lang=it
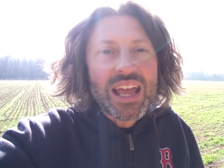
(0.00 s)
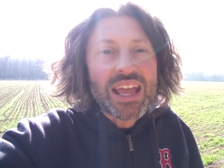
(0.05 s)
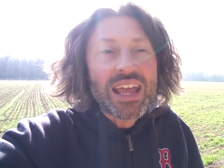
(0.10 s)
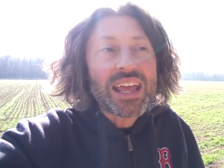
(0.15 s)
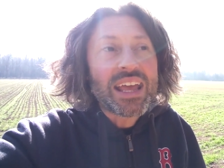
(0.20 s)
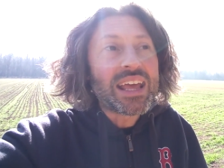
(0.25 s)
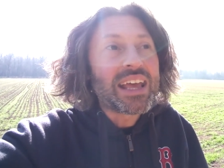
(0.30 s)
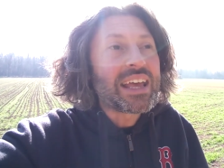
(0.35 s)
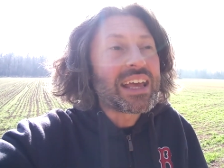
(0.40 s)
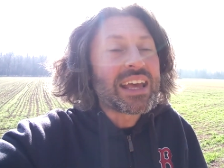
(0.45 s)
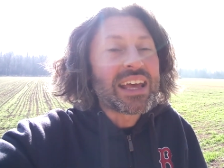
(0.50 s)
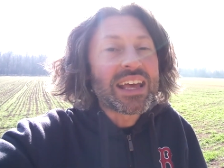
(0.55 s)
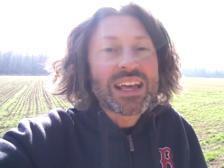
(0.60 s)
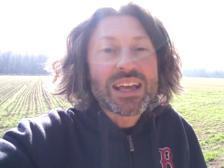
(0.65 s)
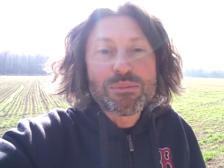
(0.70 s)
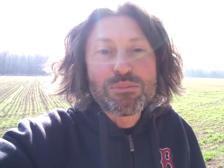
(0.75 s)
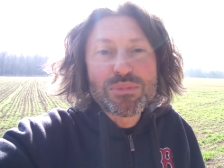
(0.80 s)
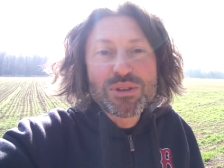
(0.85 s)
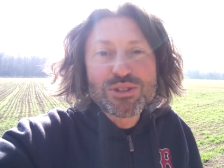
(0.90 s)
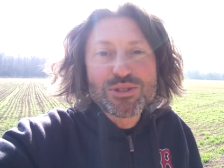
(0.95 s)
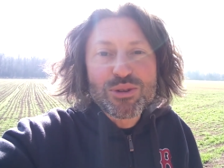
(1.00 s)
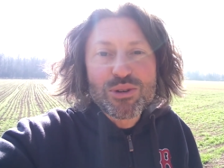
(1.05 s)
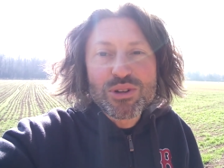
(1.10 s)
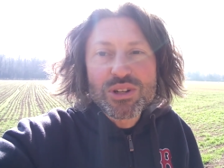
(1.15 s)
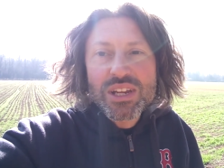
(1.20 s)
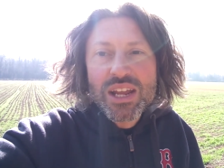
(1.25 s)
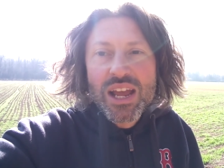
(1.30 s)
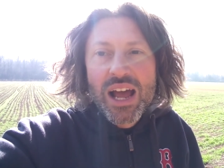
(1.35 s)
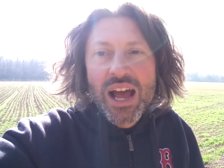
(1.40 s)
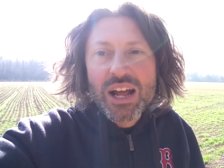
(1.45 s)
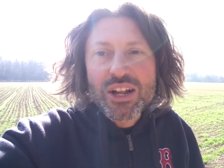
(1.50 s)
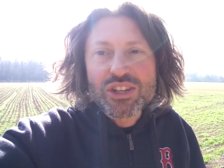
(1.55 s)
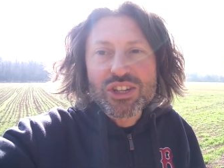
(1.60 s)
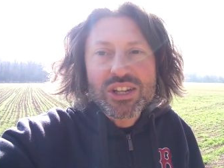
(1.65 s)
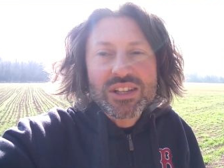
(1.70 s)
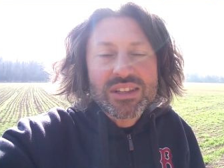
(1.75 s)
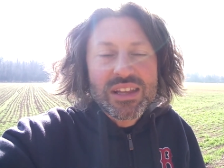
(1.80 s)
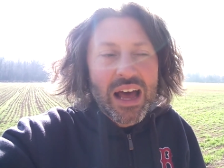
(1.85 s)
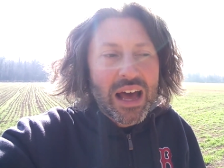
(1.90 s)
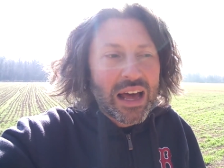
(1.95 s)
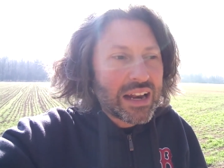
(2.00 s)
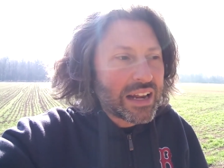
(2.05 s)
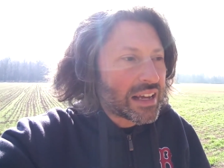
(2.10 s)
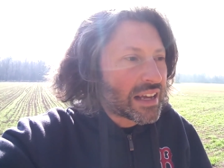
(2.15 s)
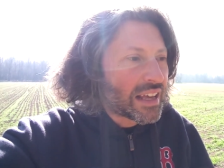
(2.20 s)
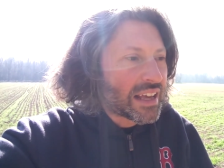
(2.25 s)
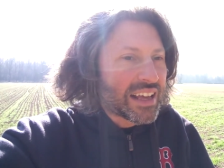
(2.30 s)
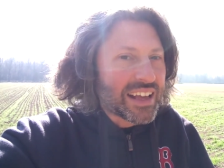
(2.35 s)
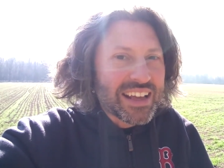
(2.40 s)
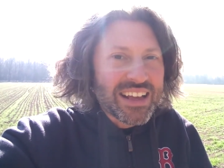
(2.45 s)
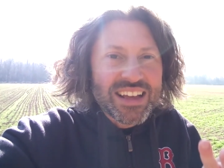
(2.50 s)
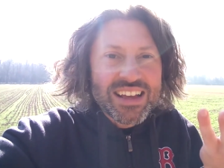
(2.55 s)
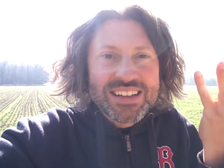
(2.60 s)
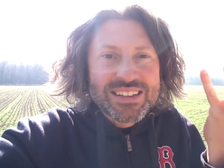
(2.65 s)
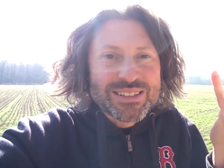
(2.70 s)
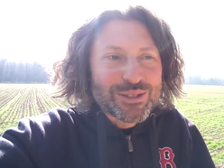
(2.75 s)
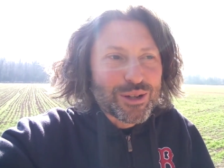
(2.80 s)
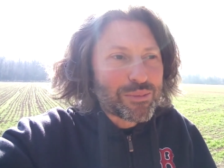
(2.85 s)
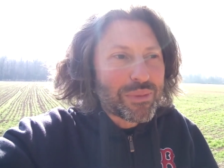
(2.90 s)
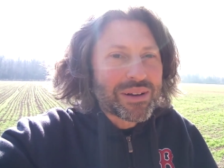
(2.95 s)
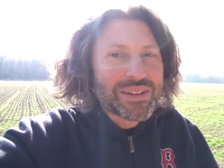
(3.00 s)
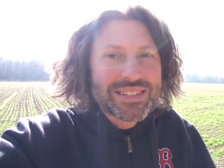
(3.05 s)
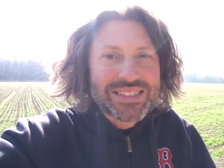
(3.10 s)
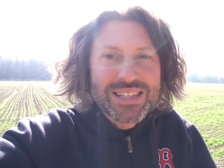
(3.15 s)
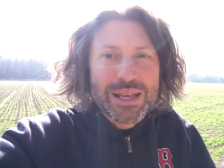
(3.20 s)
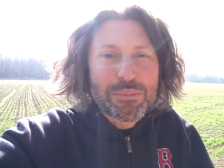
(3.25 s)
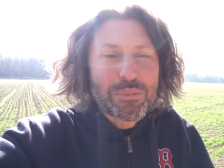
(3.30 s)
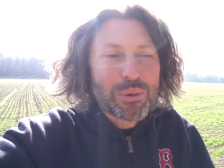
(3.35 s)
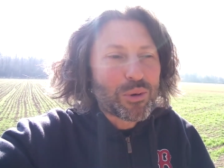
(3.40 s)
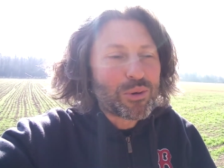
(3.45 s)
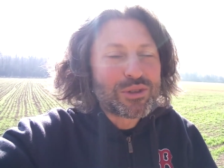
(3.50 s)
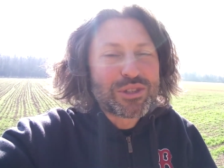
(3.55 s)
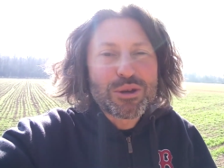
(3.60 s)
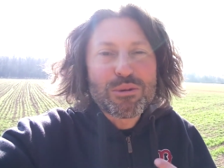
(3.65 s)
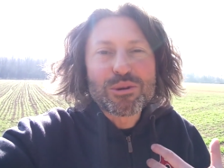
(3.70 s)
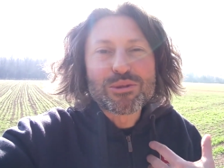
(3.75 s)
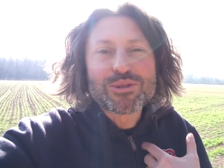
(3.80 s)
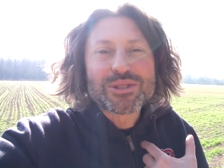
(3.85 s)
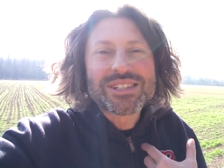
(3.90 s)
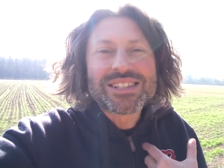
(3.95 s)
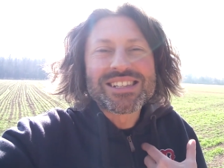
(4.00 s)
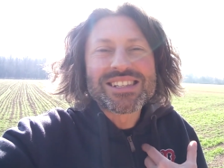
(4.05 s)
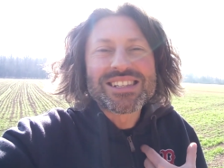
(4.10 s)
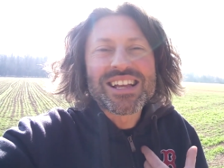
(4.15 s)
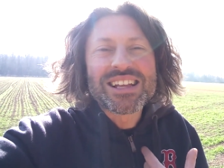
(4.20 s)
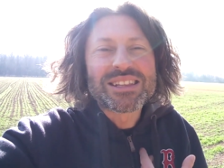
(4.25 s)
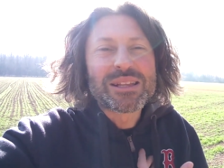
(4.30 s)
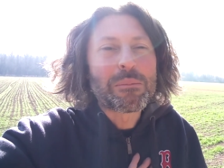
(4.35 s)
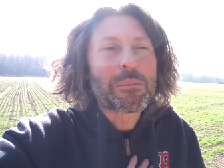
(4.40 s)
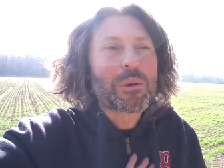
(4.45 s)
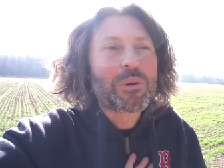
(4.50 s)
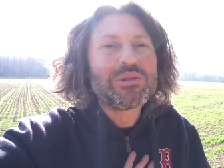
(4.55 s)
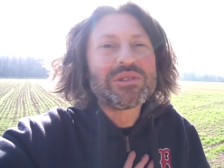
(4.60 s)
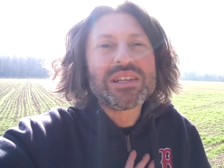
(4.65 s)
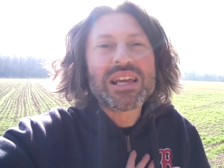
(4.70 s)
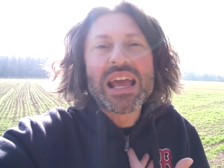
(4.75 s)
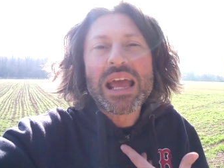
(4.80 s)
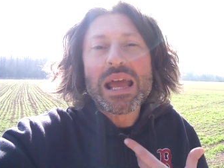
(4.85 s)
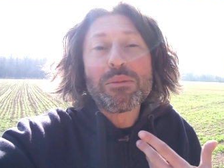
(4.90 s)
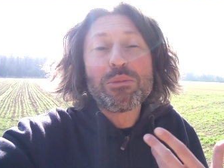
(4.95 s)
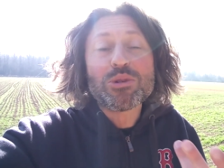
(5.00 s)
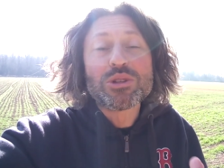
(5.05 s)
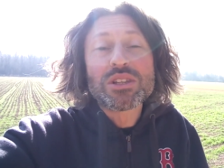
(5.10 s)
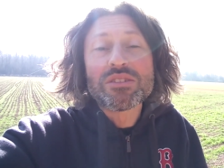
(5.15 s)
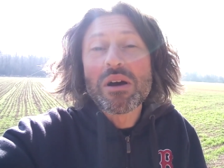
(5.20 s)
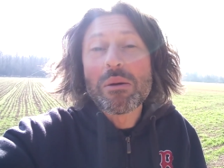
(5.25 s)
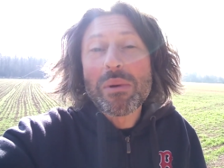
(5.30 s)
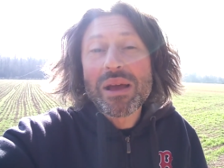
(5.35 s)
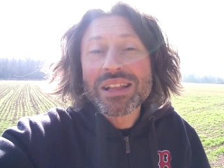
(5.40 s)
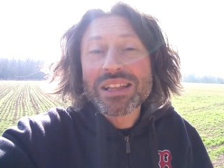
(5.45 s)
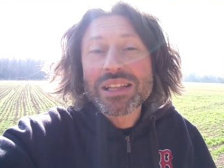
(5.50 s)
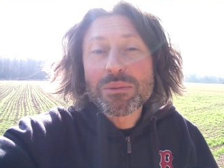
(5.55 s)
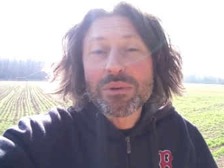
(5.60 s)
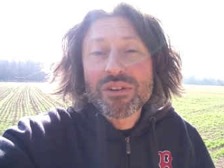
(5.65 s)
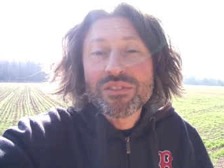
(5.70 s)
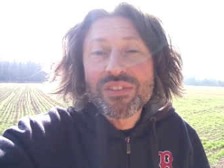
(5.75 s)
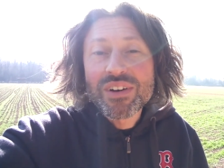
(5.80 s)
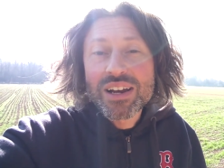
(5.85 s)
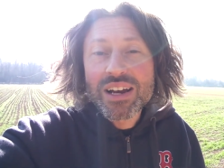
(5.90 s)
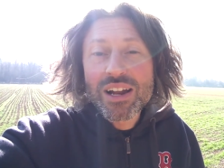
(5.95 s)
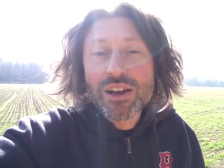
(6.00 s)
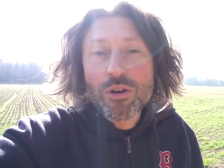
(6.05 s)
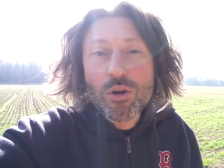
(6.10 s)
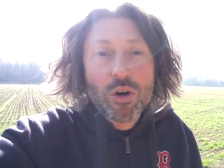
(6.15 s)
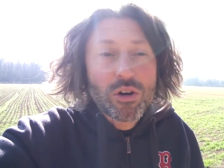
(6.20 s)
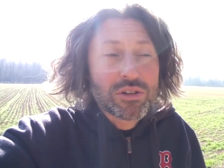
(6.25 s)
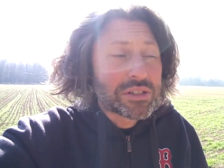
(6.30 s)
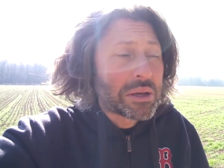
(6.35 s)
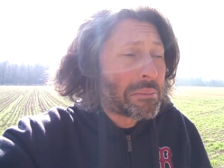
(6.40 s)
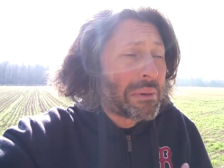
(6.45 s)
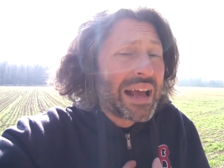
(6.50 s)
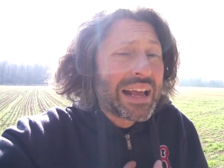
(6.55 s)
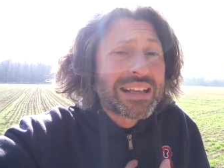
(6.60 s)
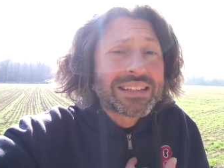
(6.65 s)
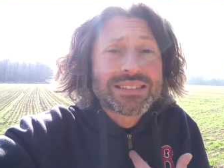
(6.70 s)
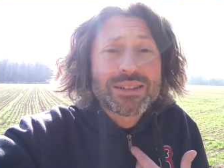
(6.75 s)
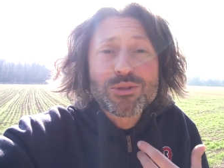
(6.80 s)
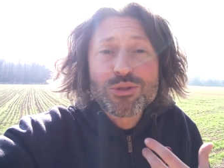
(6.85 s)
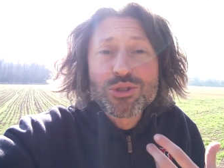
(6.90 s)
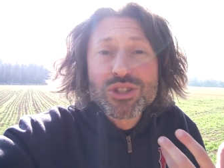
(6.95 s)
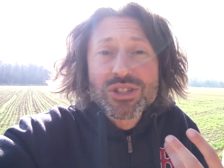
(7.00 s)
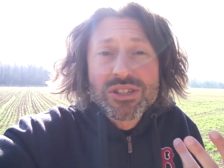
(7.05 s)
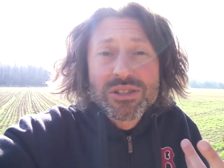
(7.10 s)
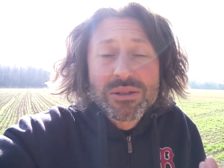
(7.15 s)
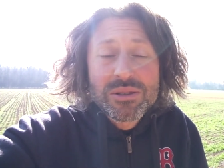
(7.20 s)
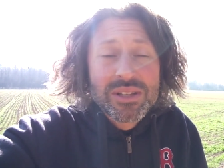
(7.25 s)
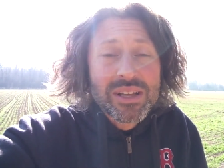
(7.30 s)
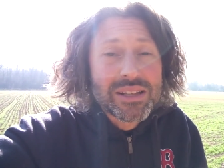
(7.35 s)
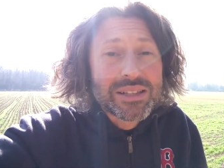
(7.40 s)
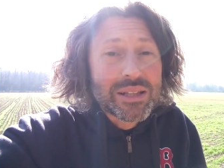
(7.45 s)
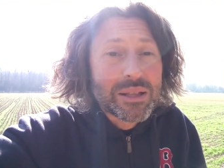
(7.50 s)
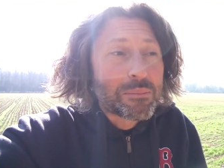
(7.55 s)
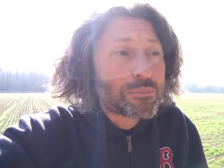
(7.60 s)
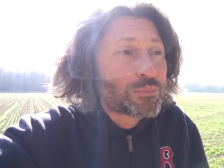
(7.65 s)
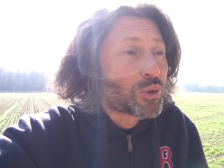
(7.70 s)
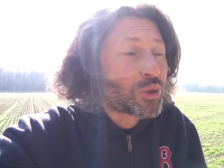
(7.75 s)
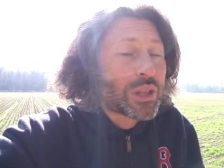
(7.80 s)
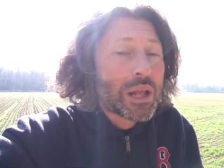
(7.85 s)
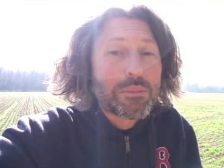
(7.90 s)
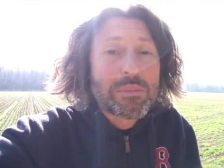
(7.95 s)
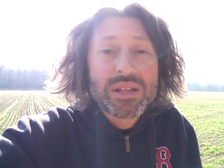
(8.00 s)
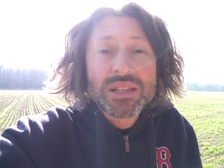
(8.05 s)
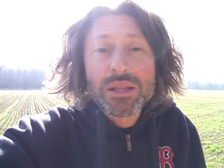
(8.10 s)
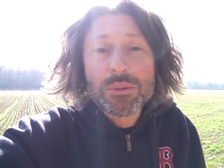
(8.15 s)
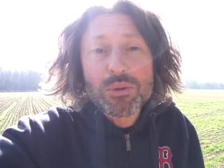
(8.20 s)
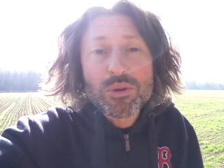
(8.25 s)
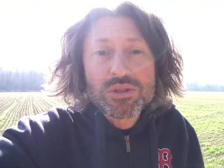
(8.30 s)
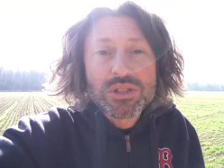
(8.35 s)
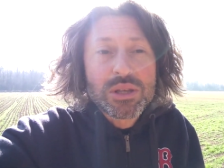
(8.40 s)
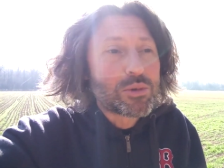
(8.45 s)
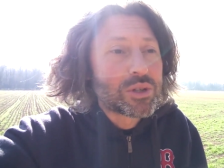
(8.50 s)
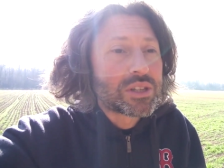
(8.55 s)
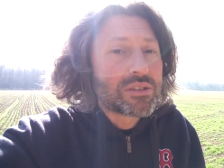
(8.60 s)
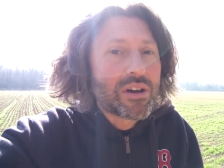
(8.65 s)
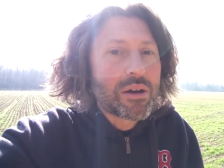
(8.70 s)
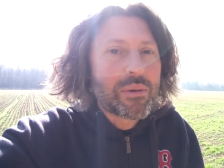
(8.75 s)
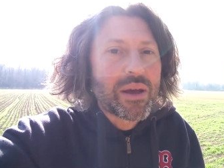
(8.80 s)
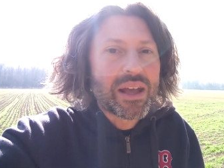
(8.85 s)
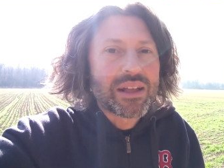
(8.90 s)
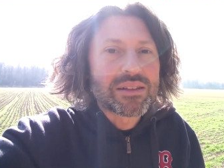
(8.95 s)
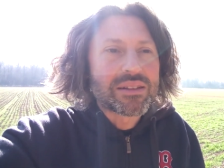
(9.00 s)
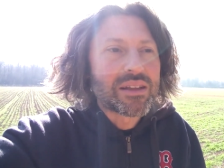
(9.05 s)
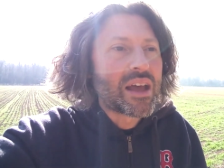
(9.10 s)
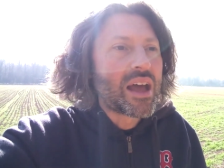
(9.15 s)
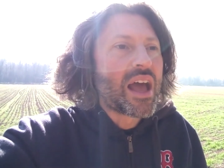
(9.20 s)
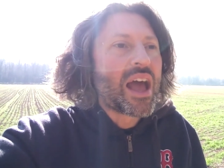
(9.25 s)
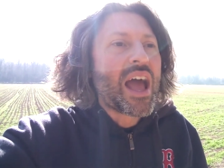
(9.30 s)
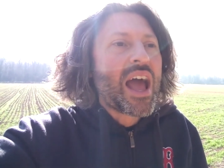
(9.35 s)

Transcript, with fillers: E, e bisogna accettare che insomma si è pronti quando si si sente pronti emotivamente per fare la cosa, ma anche se non ci si sente totalmente pronti emotivamente,